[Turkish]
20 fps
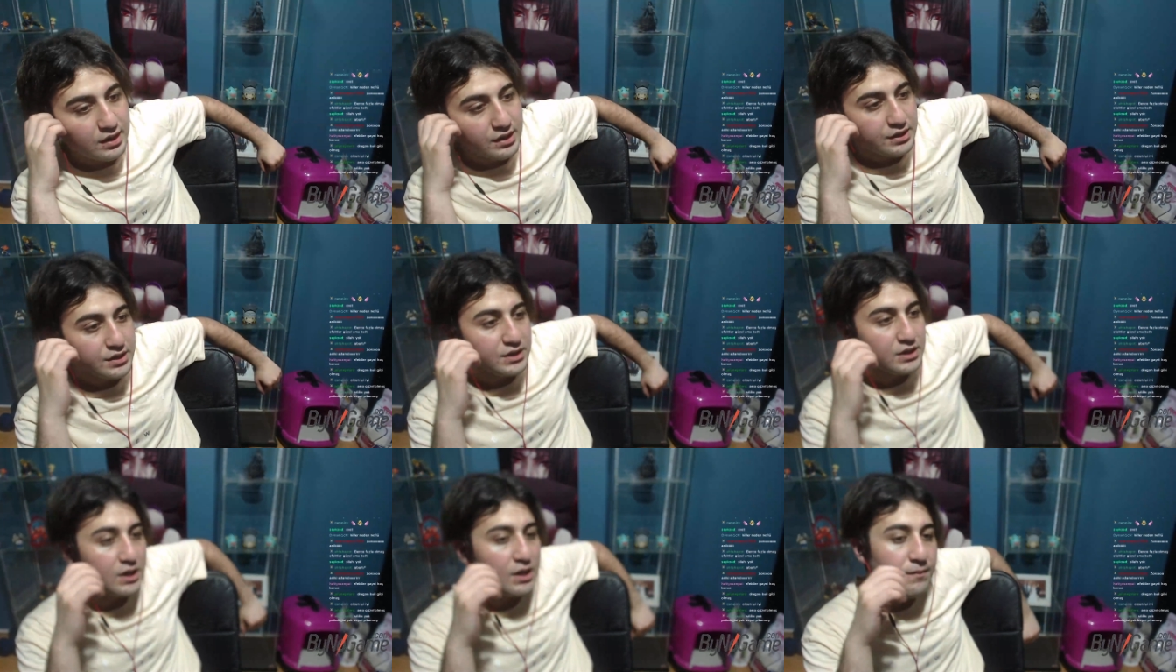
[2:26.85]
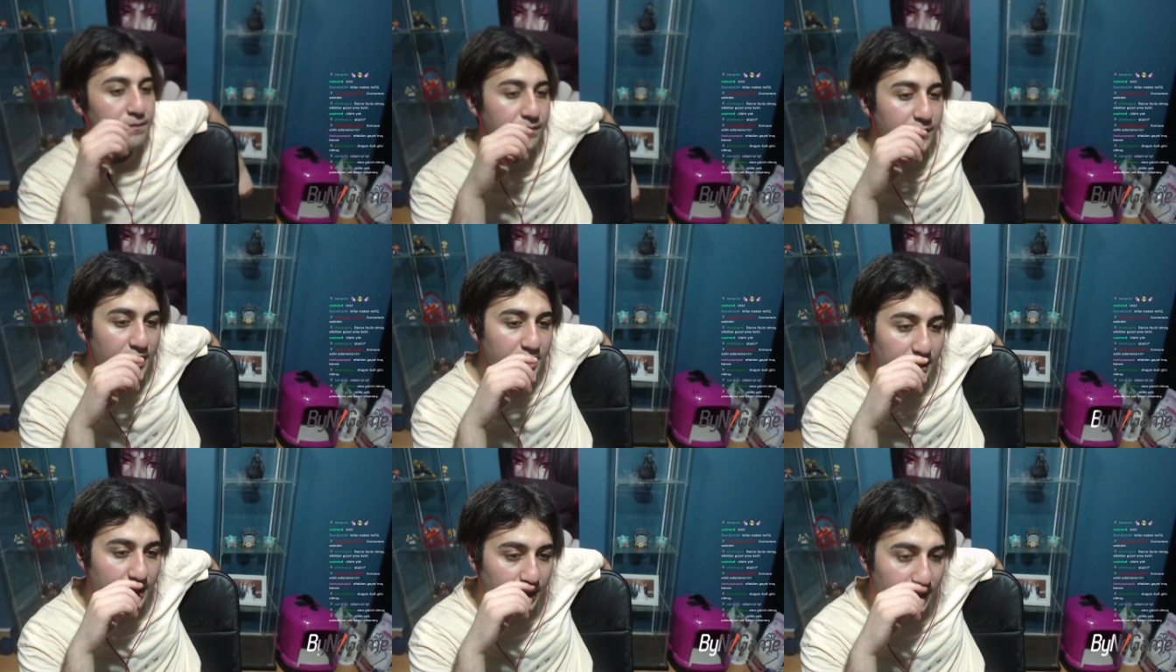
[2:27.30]

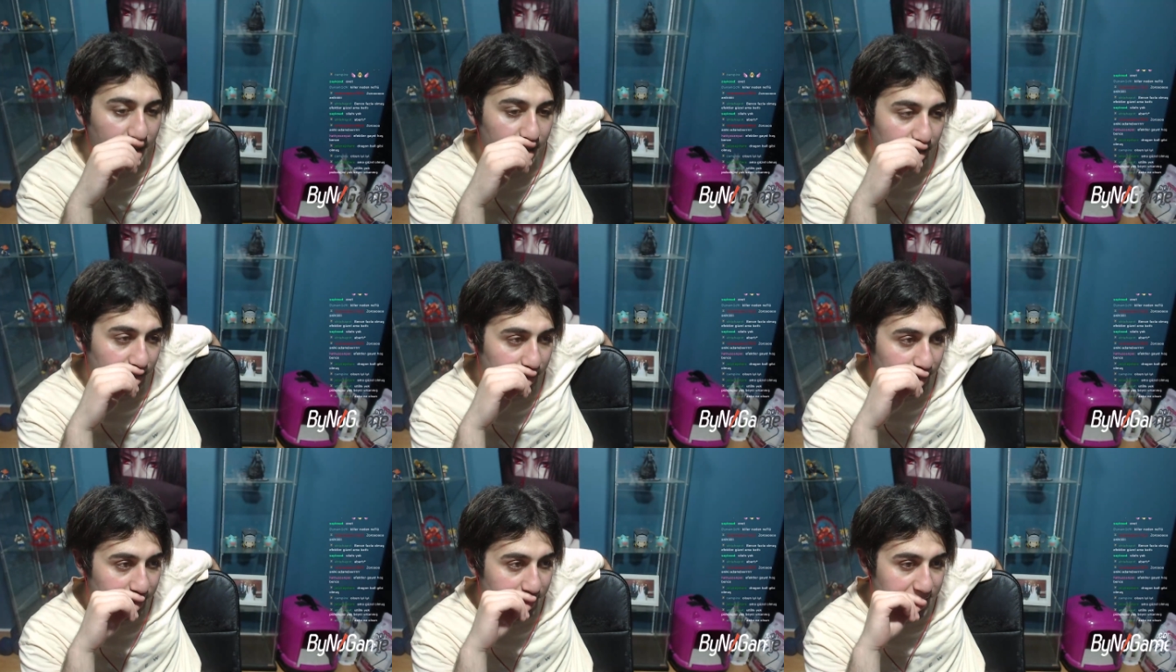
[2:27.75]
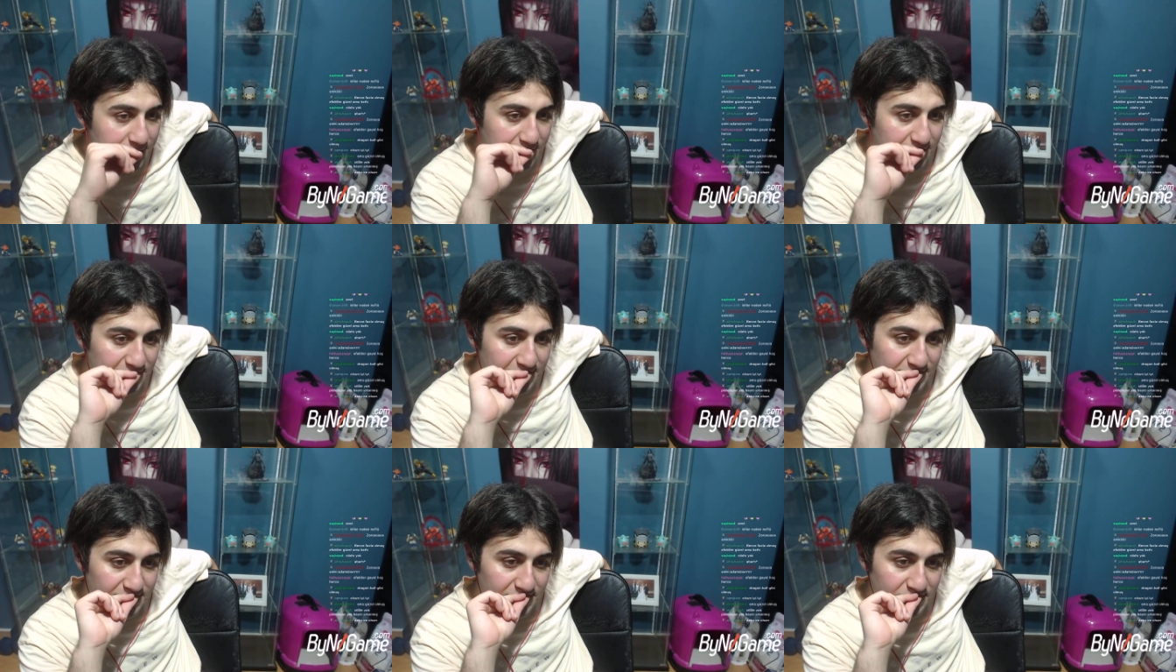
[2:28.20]
Şimdi
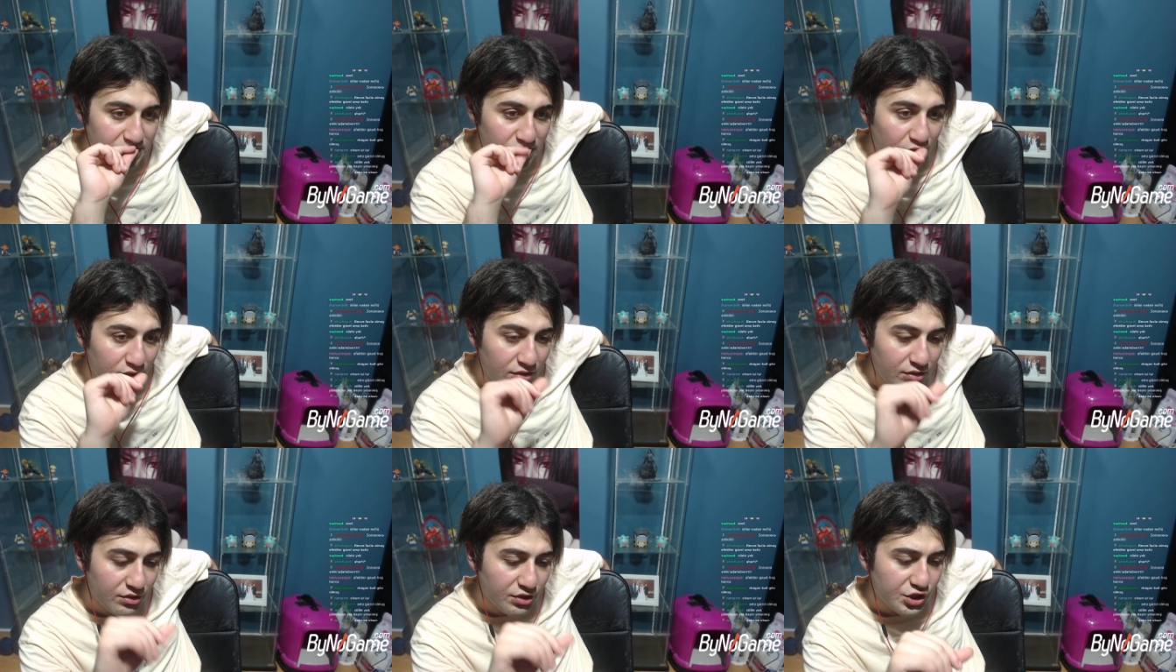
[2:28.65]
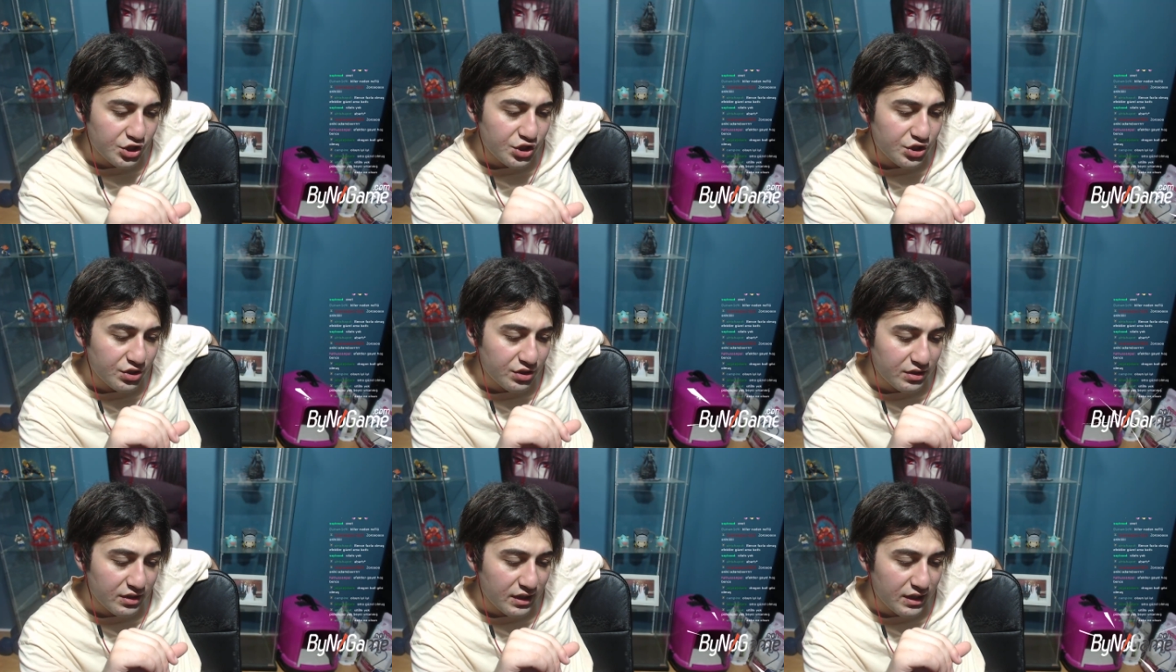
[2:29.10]
ee, onun
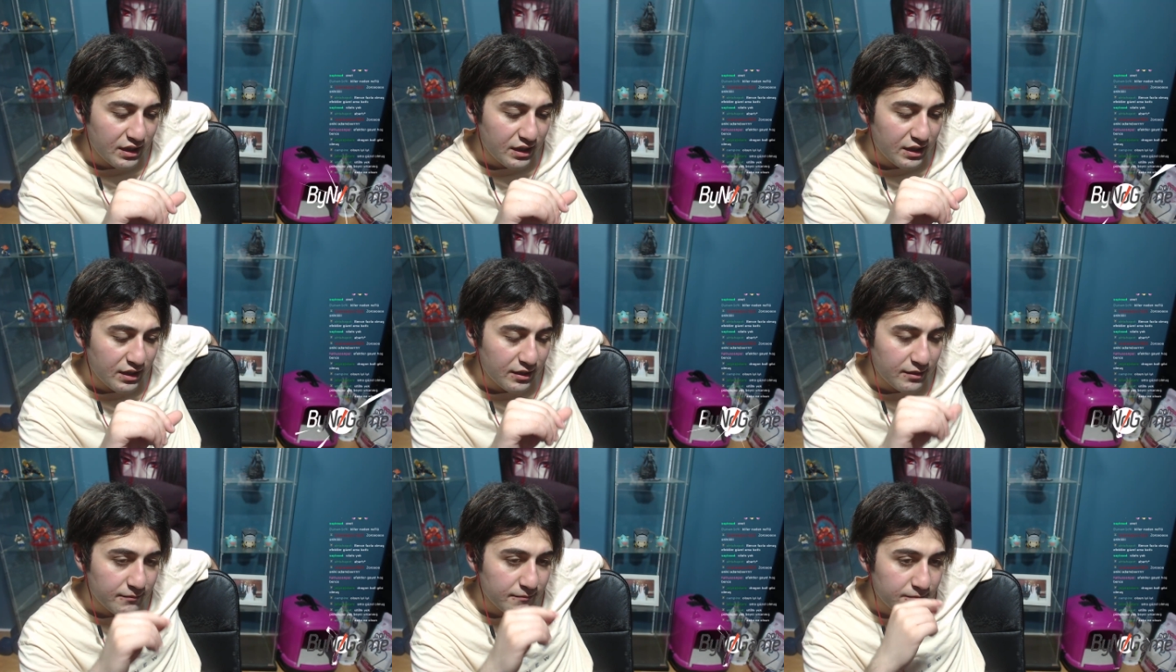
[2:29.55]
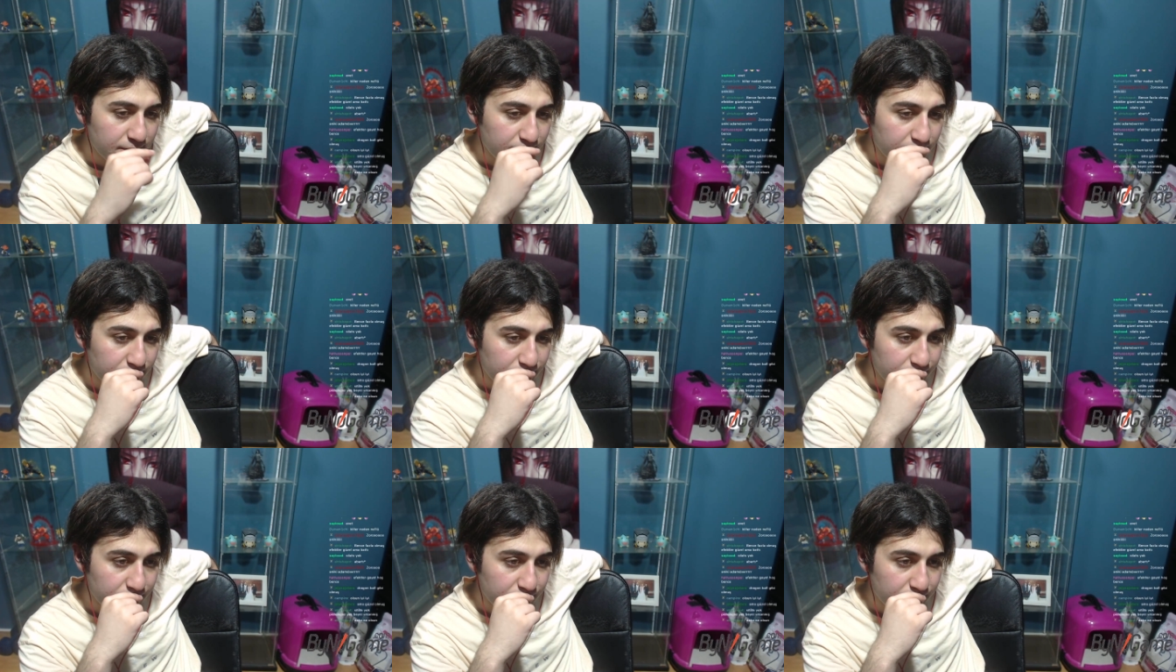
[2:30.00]
dışında
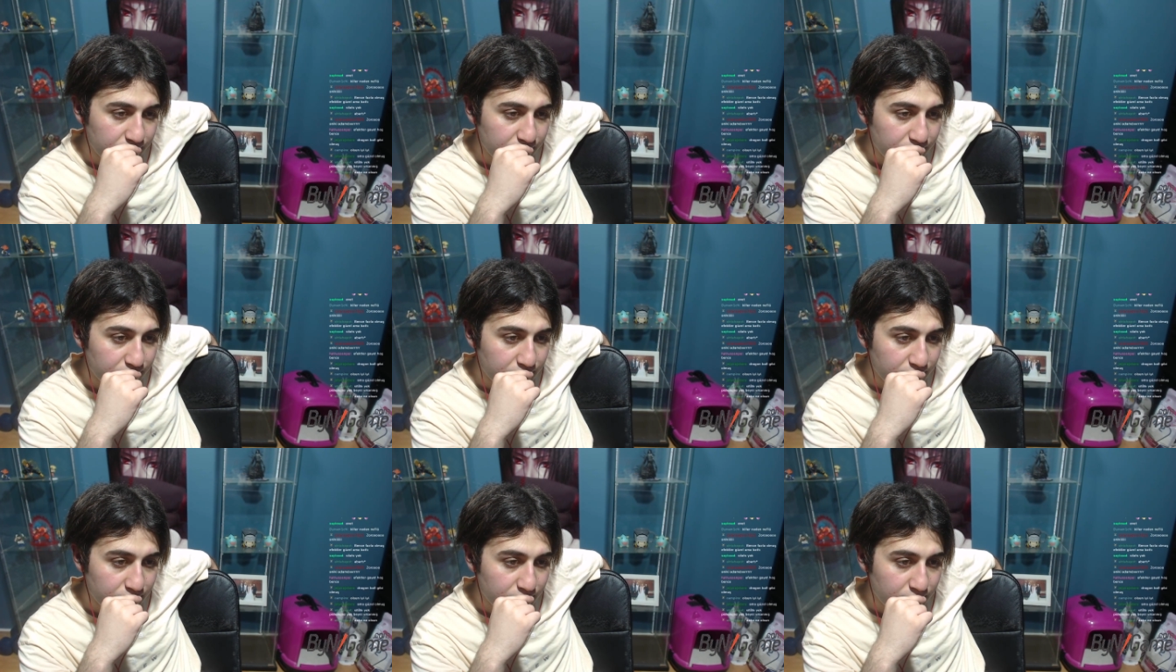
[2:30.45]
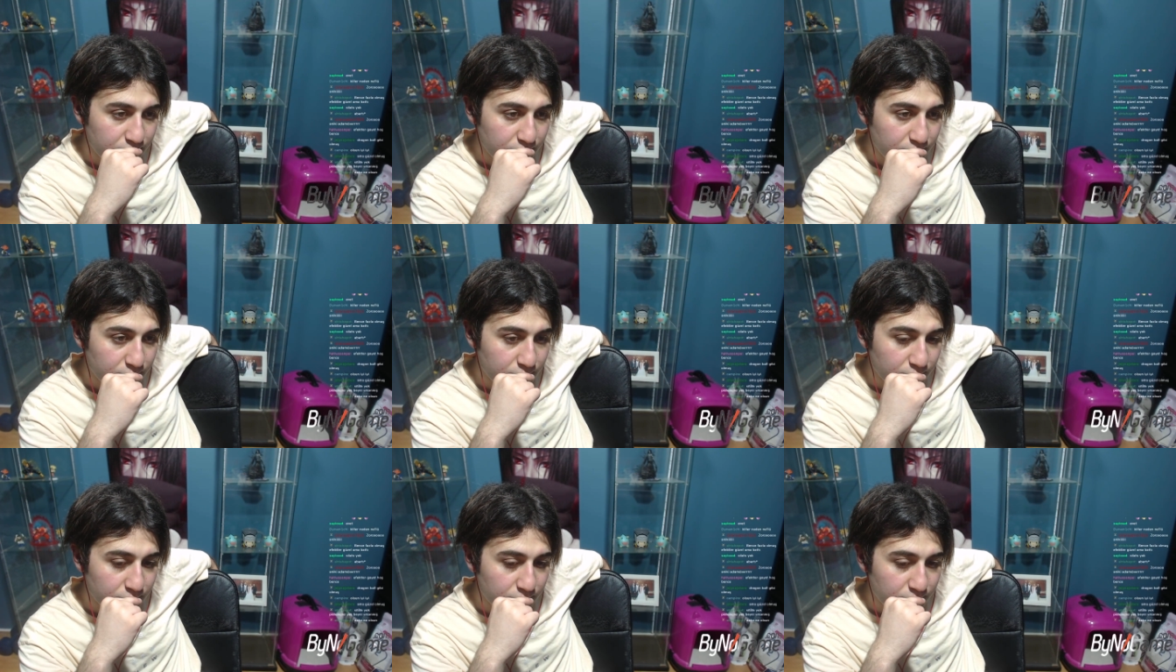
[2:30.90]

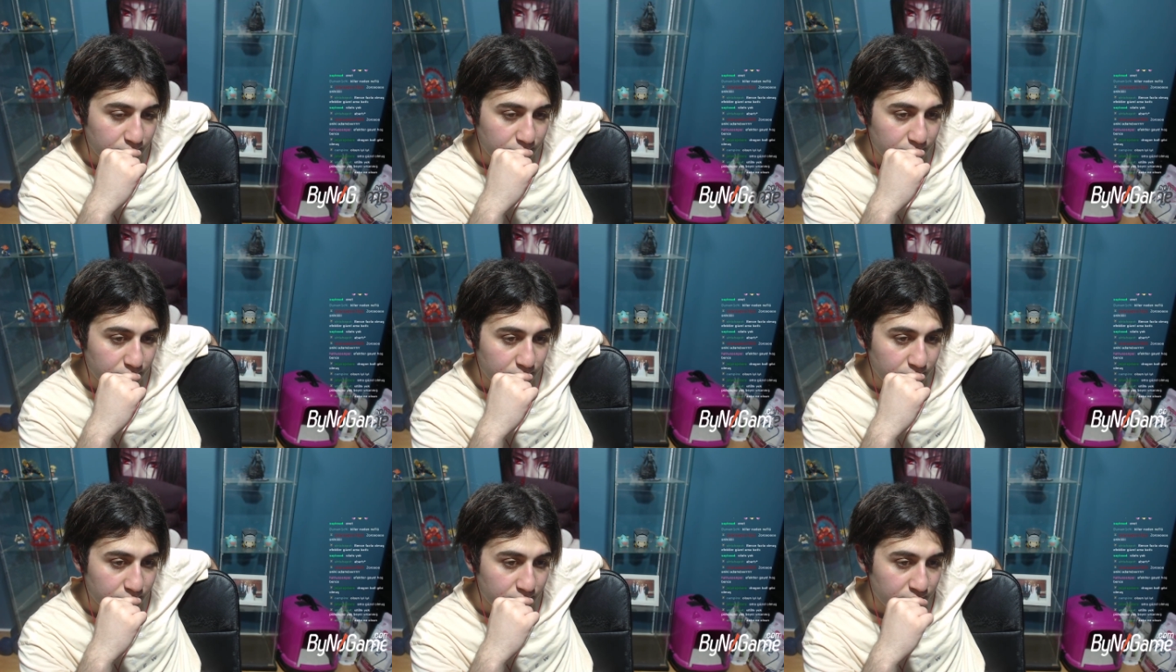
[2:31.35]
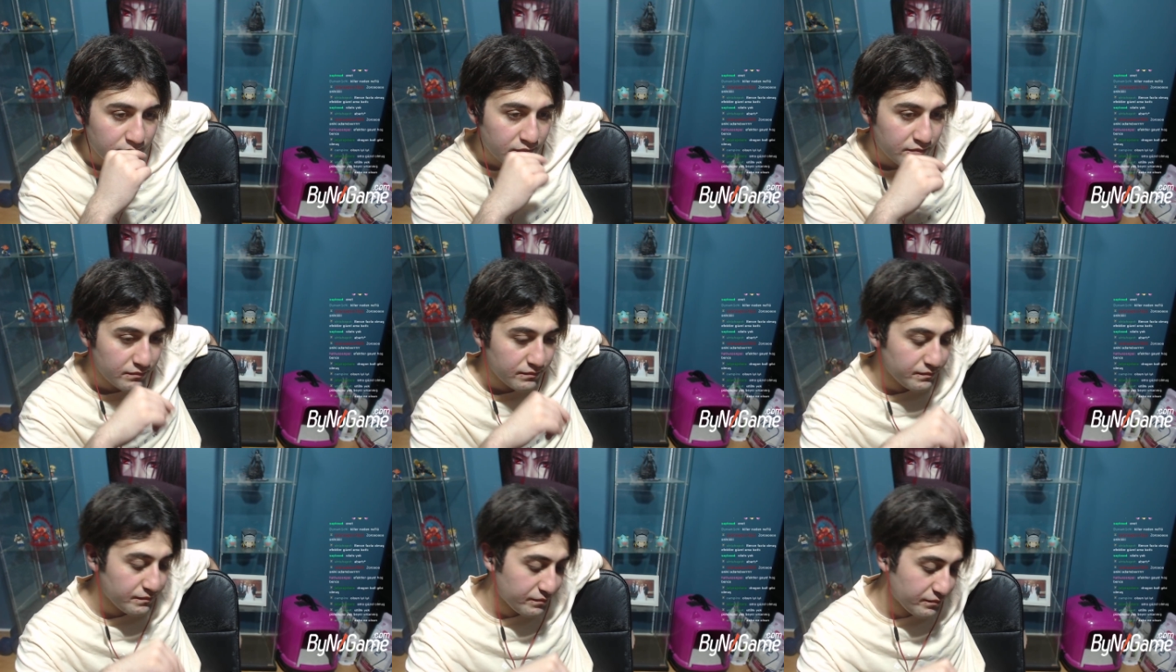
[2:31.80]
hmm,